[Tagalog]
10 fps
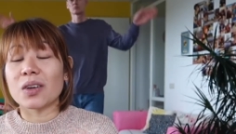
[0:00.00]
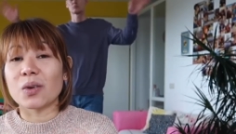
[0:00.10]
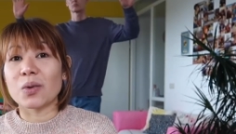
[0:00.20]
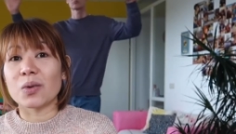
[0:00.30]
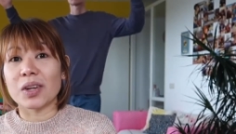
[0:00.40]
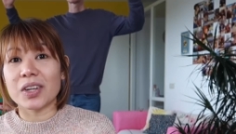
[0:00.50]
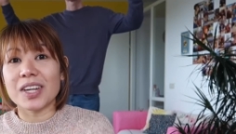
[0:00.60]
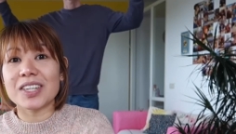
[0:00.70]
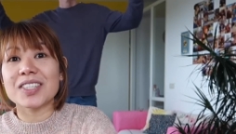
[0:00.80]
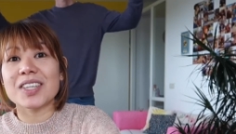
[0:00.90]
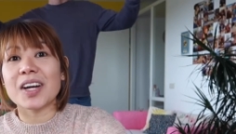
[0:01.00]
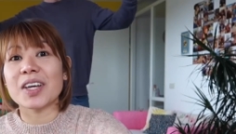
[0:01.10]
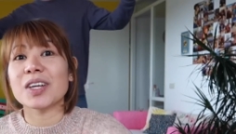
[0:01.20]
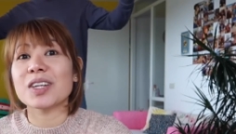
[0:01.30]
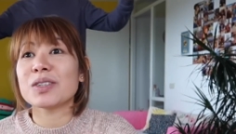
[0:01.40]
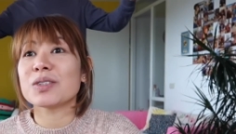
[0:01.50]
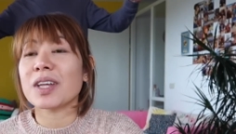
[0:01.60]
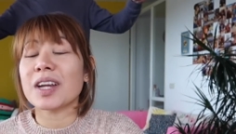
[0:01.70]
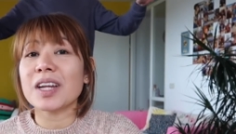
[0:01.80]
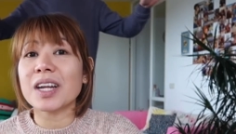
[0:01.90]
Oh, nandiyan na sa akin.
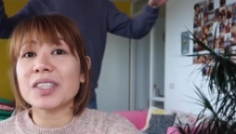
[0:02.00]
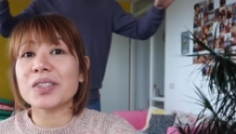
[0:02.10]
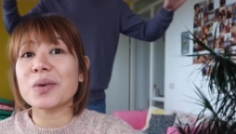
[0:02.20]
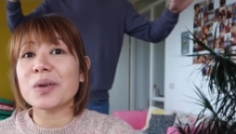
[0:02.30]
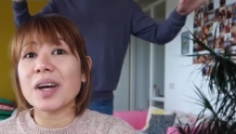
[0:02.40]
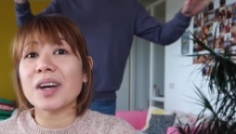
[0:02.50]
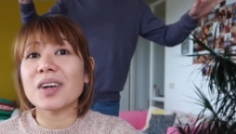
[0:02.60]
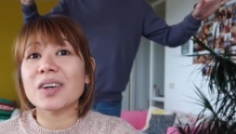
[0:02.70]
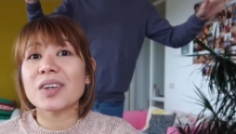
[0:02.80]
Tara na, let's go na.